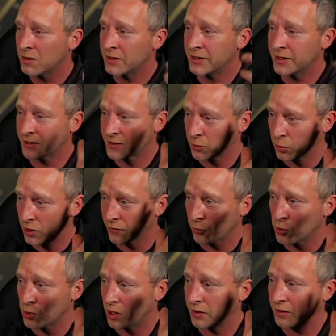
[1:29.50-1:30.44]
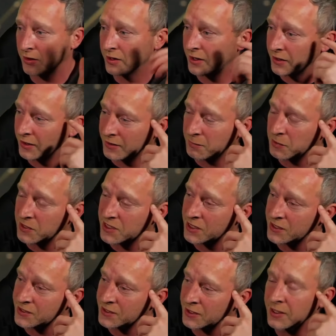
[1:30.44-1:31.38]
die jetzt so oder so gerade in den
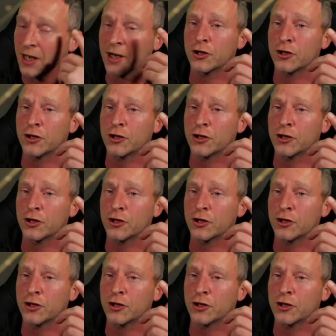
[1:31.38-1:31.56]
SPCs sind,